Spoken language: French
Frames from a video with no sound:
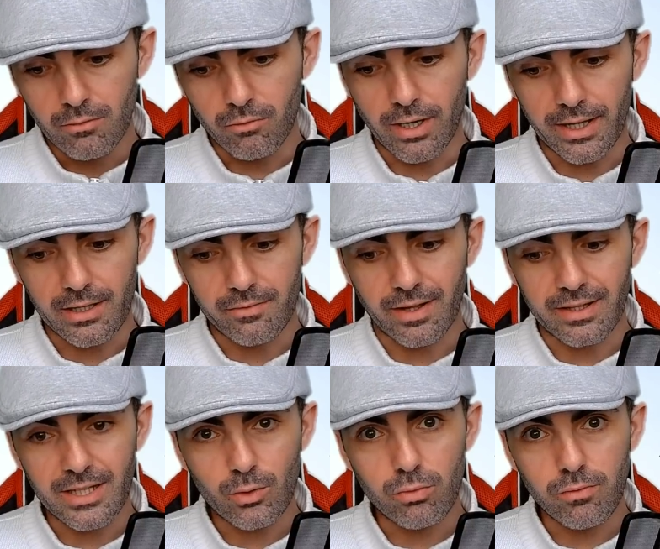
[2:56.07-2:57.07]
Voilà, il va
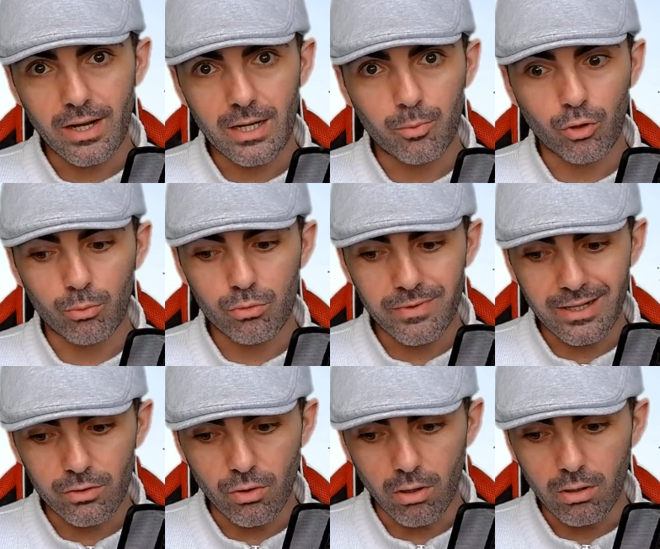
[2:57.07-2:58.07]
découvrir les programmes du
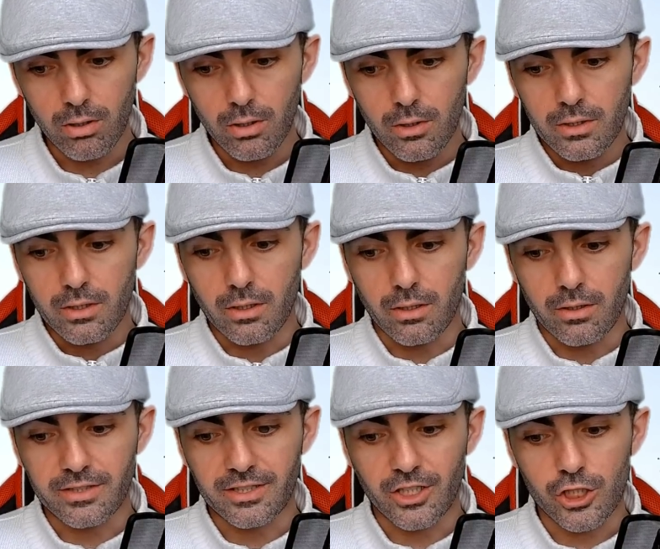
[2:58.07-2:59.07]
Val d'Or.
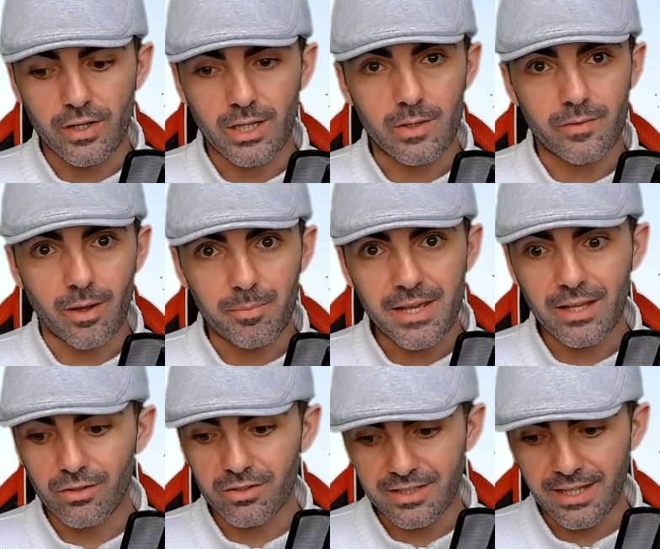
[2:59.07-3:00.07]
c'est un cheval qui va bien
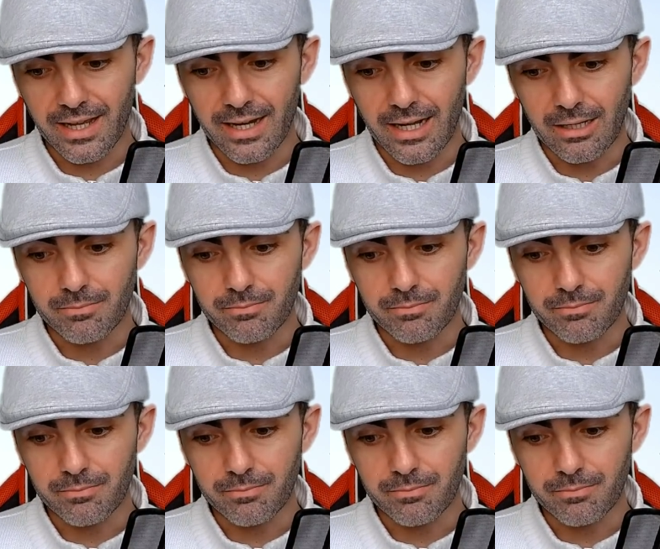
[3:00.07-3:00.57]
dans ce terrain-là.